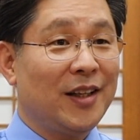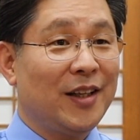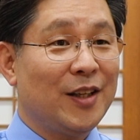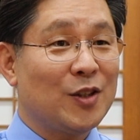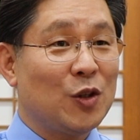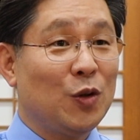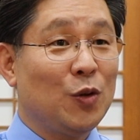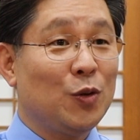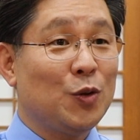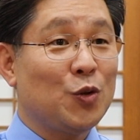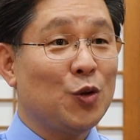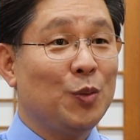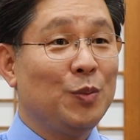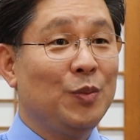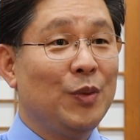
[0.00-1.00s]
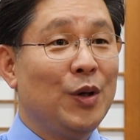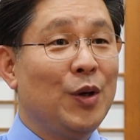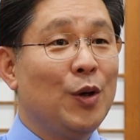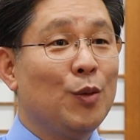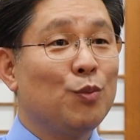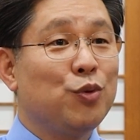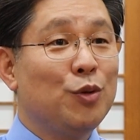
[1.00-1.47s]
예, 서로를 좀
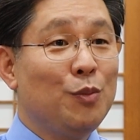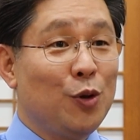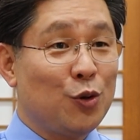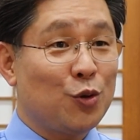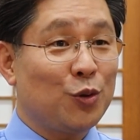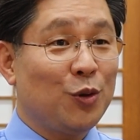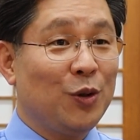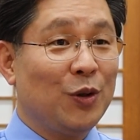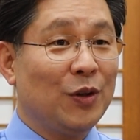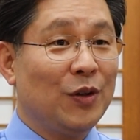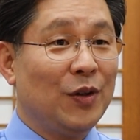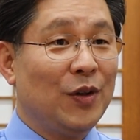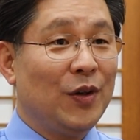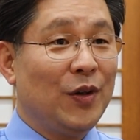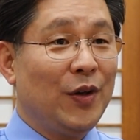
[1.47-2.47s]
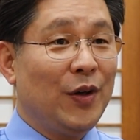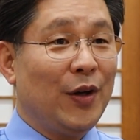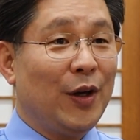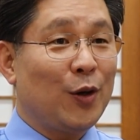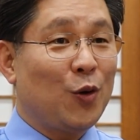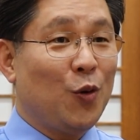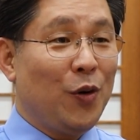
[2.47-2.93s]
품어주고
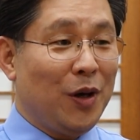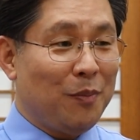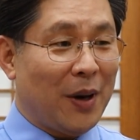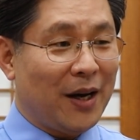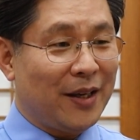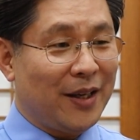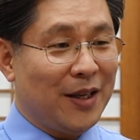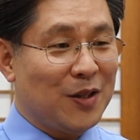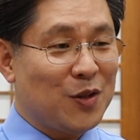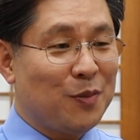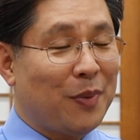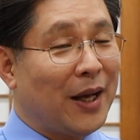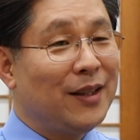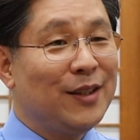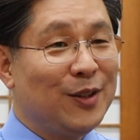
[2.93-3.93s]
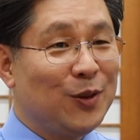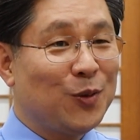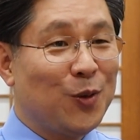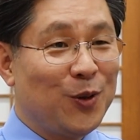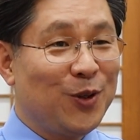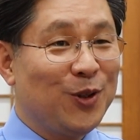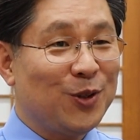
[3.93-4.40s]
예, 교회 밖에서 받는
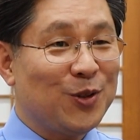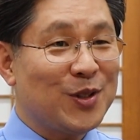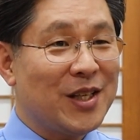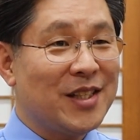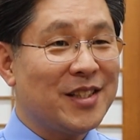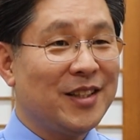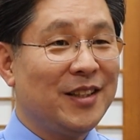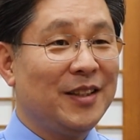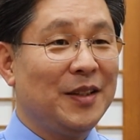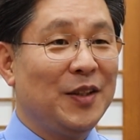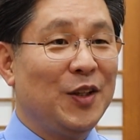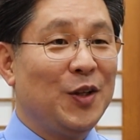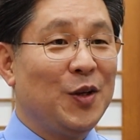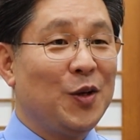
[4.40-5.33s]
공격도 사실